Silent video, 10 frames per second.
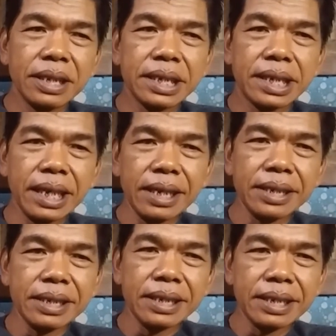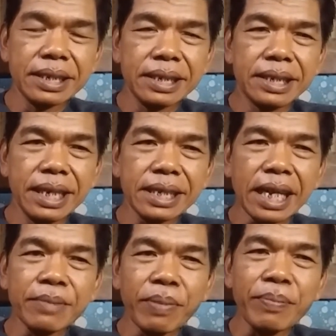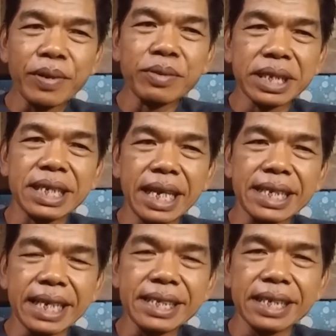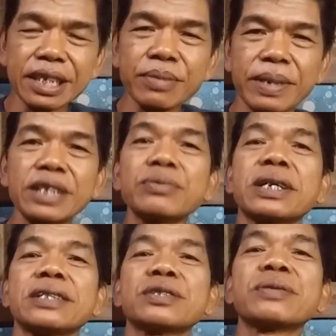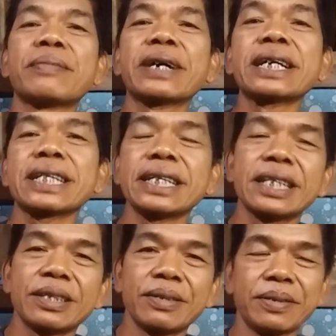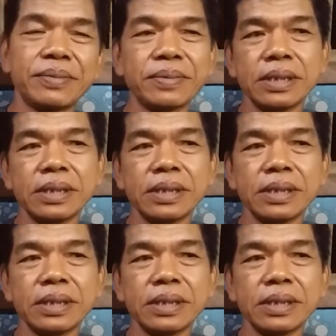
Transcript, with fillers: tidak dia tanpa perlu dijelaskan saja sebenarnya sudah sudah mengerti gitu loh.